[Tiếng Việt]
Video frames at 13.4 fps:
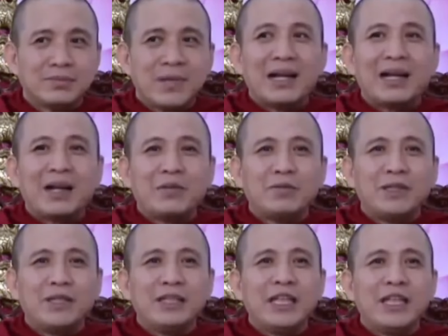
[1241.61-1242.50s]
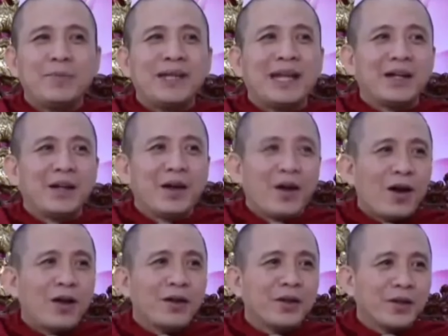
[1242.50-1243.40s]
bằng lòng với những gì mình đang
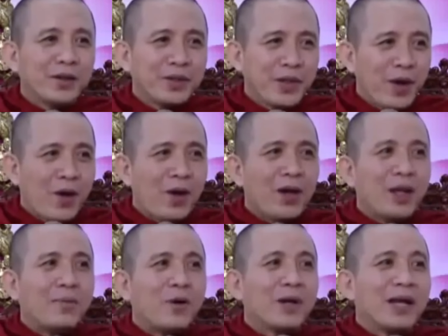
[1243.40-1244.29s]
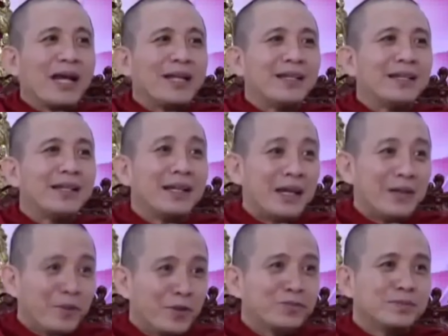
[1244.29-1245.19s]
có đó là một cái hạnh
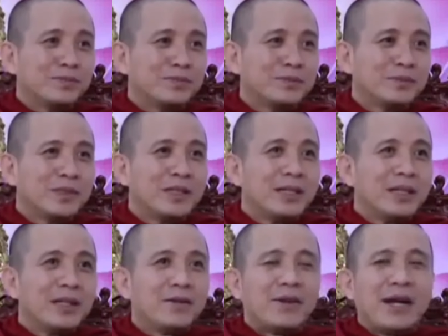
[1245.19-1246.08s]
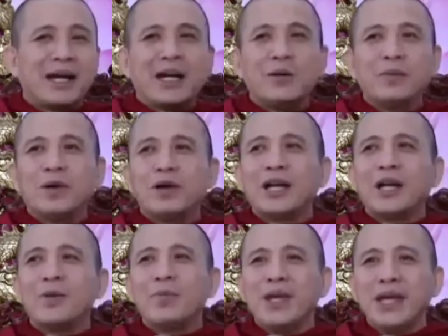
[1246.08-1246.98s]
hạnh phúc và không có
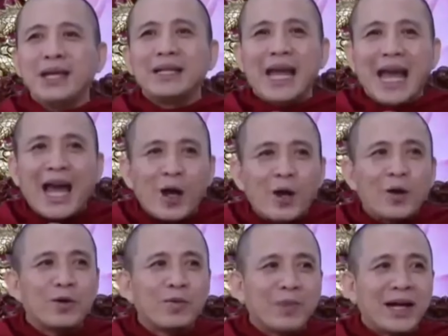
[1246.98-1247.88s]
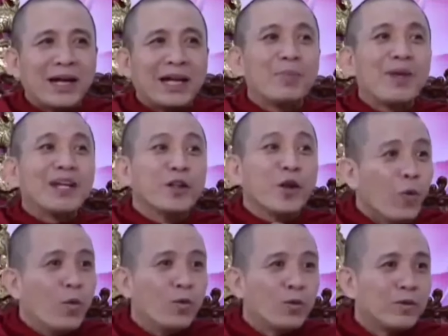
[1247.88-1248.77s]
cái biết nào bằng cái biết đủ